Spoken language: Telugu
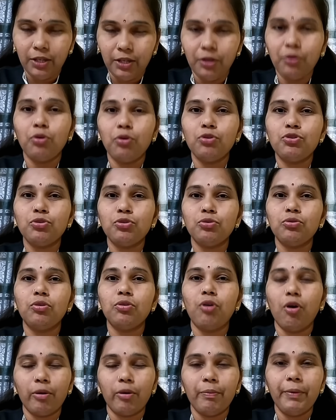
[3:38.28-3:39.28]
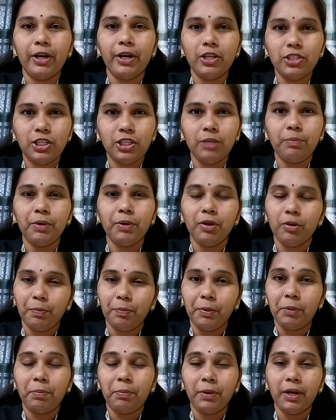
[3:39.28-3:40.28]
ఈ రోజు గవర్నమెంట్ జీపీలు
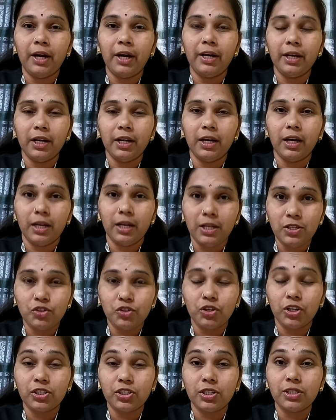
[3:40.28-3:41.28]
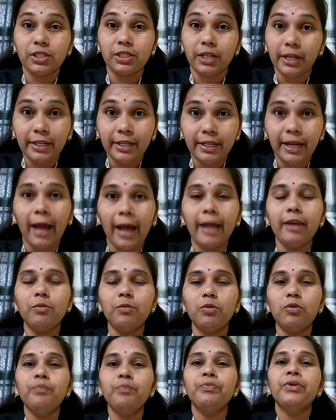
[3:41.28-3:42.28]
పీపీలు అడిగిన ఇన్స్ట్రక్షన్స్ కి టైమ్
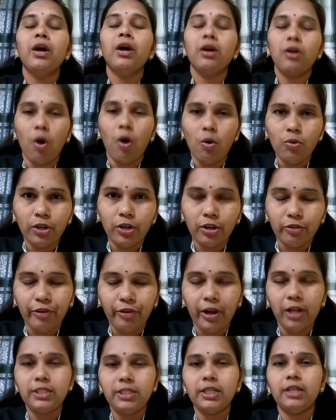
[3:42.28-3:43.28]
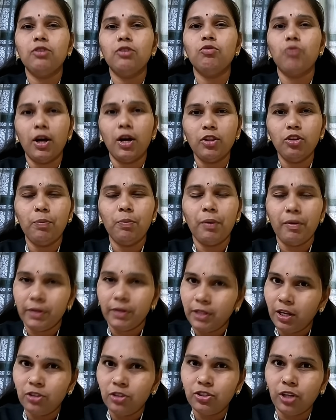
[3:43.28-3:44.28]
కౌంటర్ ఫైల్ చేయడం
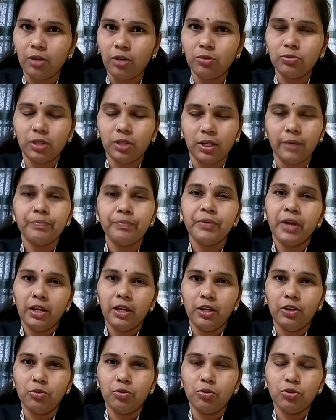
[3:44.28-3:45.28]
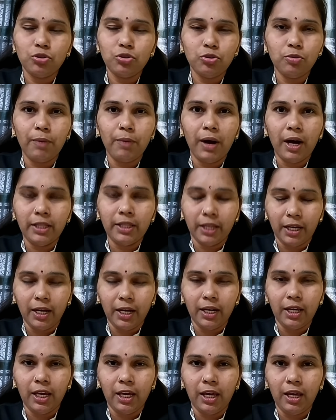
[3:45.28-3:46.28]
వాదోపవాదాలు జరుగుతాయి ఈ రోజు మా
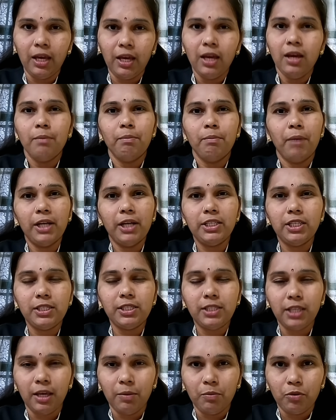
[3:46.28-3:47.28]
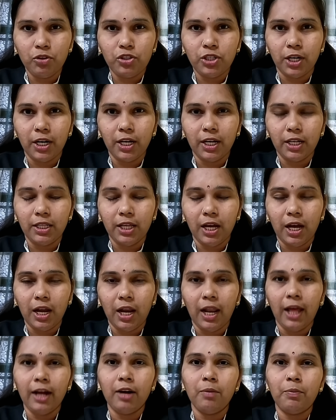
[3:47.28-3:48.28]
దగ్గరికి మాజీ సీఎం వచ్చాడు కదా
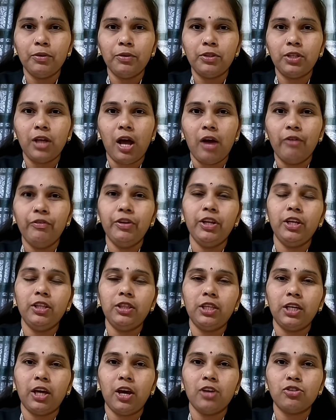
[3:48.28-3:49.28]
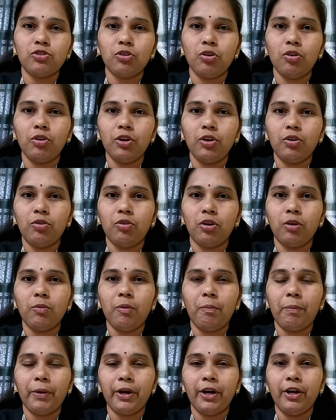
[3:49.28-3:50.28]
లేకపోతే అవినీతి కేసుల్లో ఇరుక్కున్న
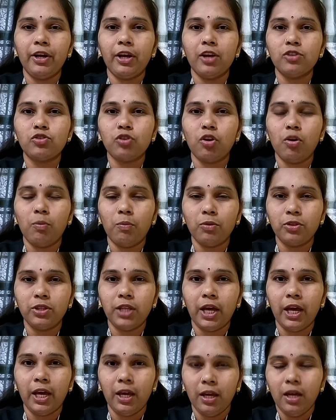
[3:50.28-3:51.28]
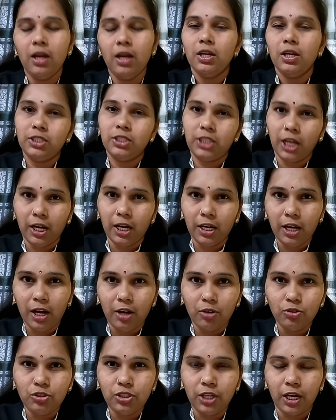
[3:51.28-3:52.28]
ముప్పై ఏడు కేసుల్లో ముద్దాయి జగన్ గారు
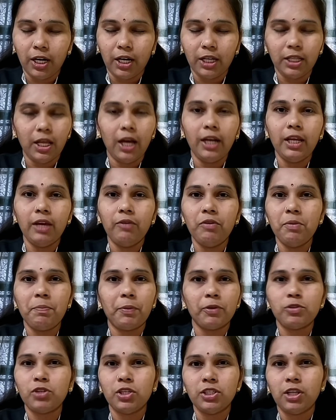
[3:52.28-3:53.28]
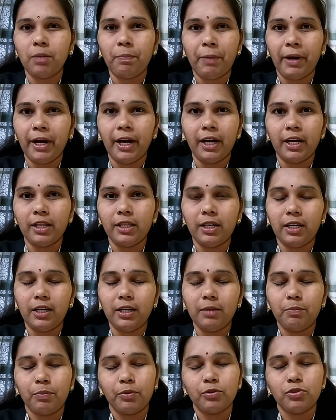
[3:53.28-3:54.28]
వచ్చారు కదా అని ప్రొసీజర్ పరిగెట్టదండి
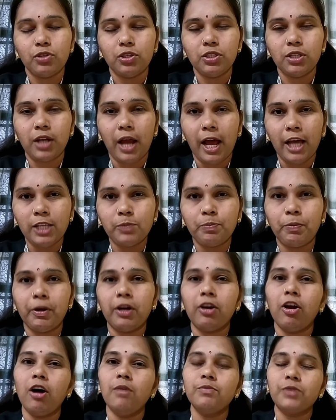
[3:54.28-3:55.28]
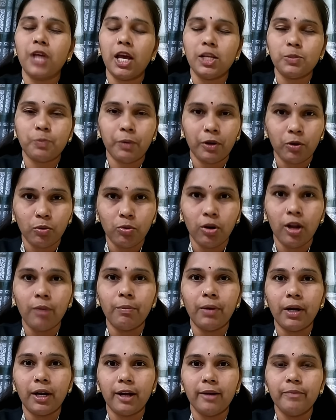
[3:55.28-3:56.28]
ప్రొసీజర్ యాజ్ పర్ నామ్స్ యాజ్ పర్ రూల్
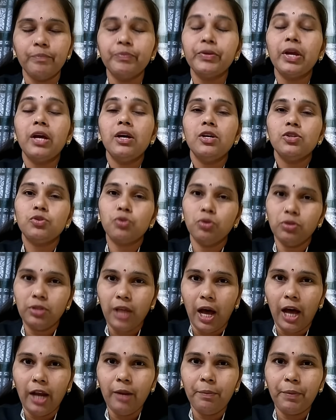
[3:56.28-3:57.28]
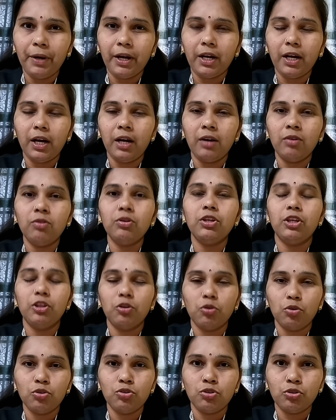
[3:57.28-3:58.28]
అనమాట సో దాని ప్రకారం ఈ
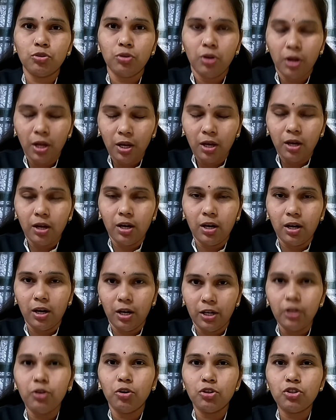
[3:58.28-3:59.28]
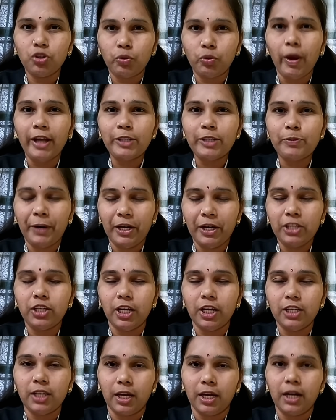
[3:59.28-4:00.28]
రోజు ఈ రోజు క్వాష్ పిటిషన్
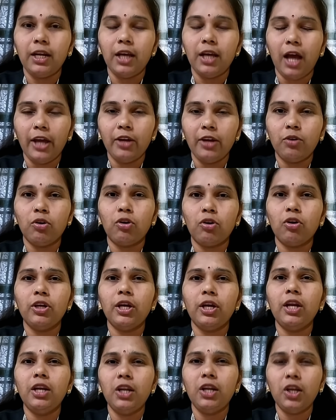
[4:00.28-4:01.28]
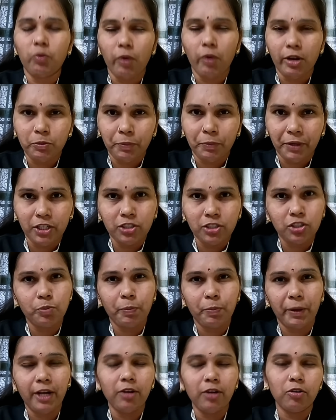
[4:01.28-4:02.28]
వేశారండి హైకోర్టులో ఎన్ని క్వాష్ పిటిషన్స్
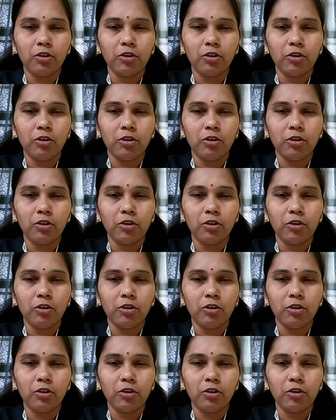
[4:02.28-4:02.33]
పెండింగ్